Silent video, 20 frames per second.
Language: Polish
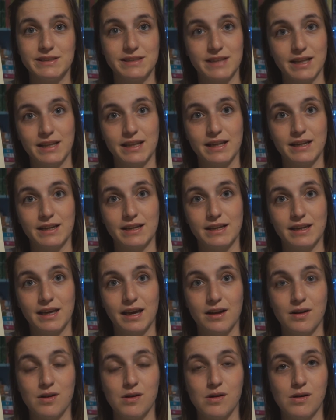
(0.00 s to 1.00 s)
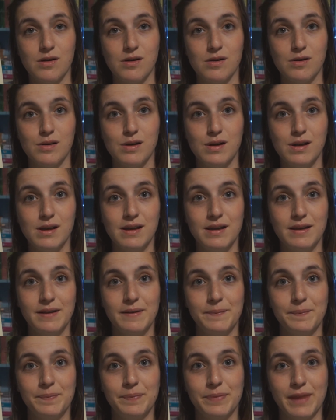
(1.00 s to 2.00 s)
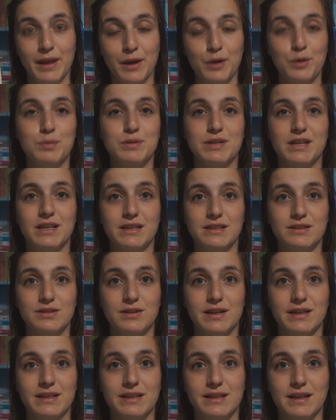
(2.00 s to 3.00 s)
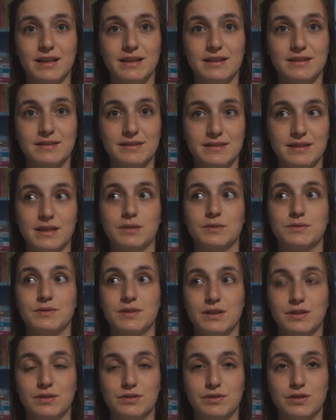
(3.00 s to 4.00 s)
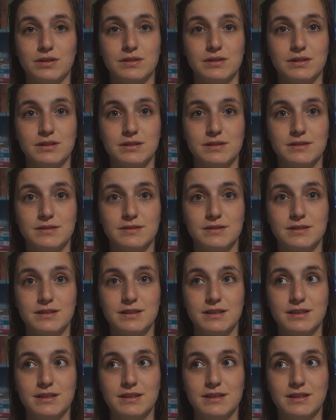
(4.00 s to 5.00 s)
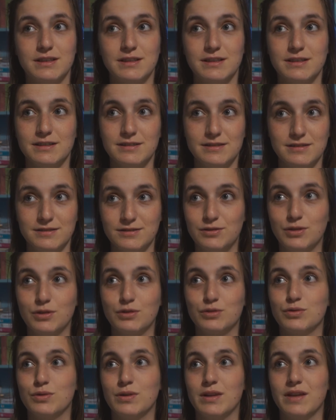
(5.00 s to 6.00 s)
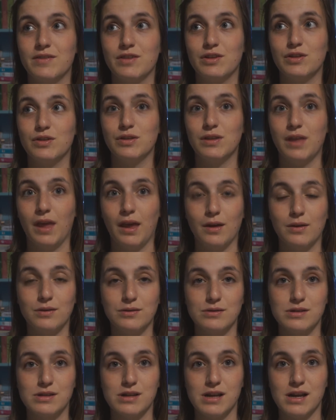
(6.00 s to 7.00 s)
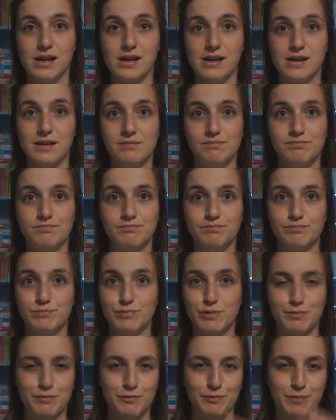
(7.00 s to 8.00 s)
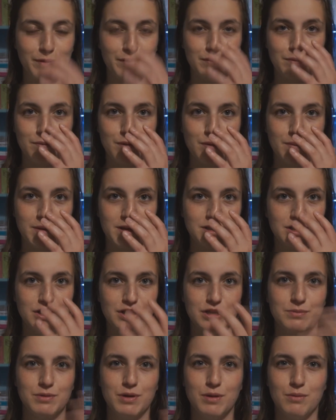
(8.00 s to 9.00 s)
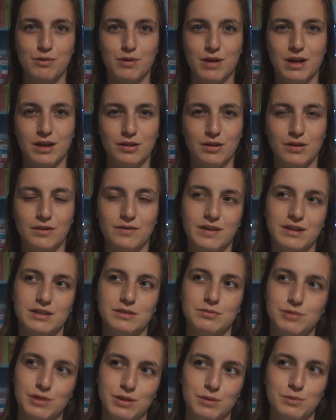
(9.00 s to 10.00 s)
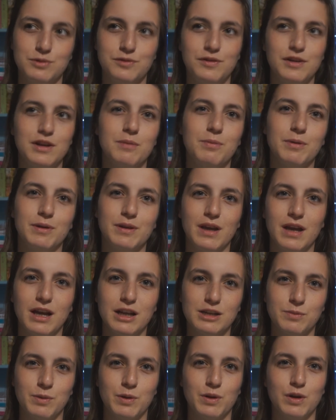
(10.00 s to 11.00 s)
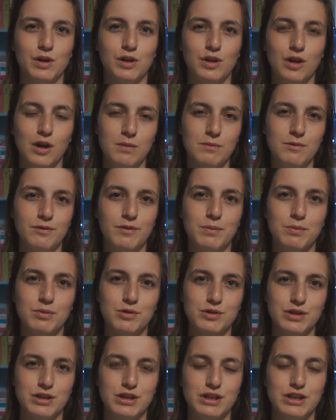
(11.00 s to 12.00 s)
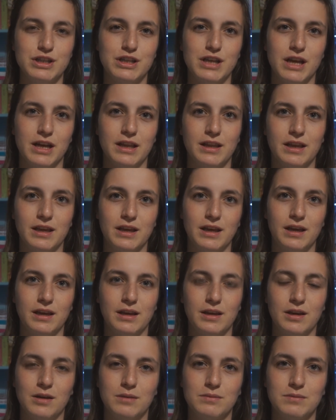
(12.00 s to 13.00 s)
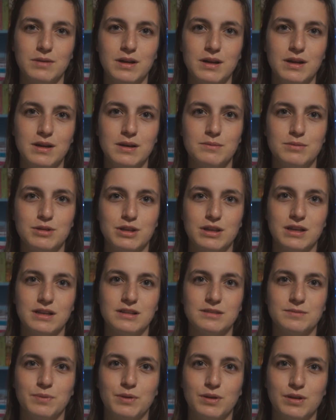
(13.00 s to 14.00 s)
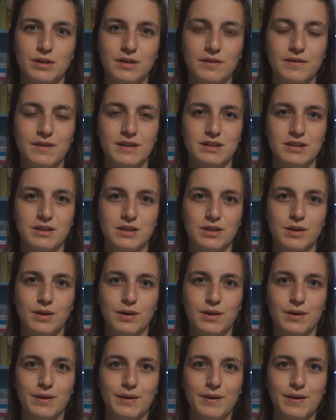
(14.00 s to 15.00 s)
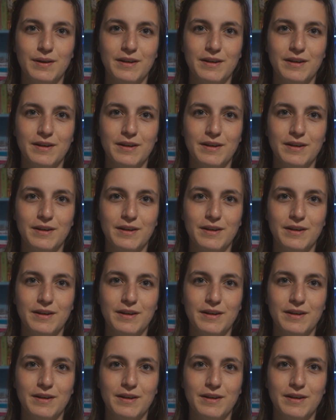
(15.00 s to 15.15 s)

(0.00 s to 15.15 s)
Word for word: Stanach jako najgrubsza nastolatka Stanów Zjednoczonych. Doszło nawet do tego, że w pewnym momencie, żeby ją uratować, musiał dźwig podjechać pod ich dom, wyburzyć ścianę i ją przetransportować do